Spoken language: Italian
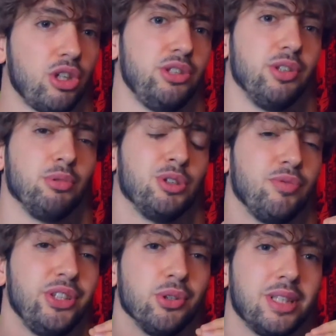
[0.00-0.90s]
voglio in
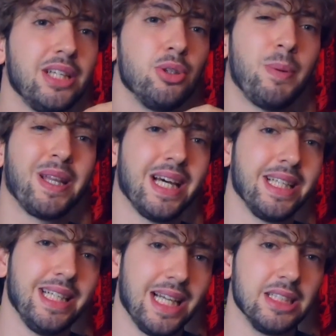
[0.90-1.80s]
questo video tanto
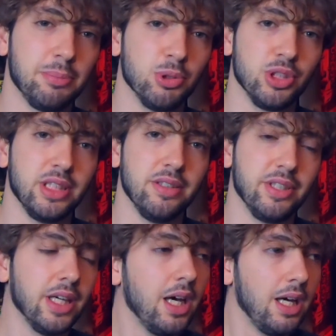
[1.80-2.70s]
parlare dei lati
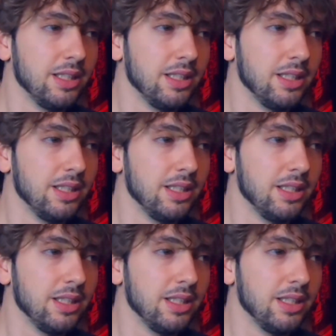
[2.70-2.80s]
positivi.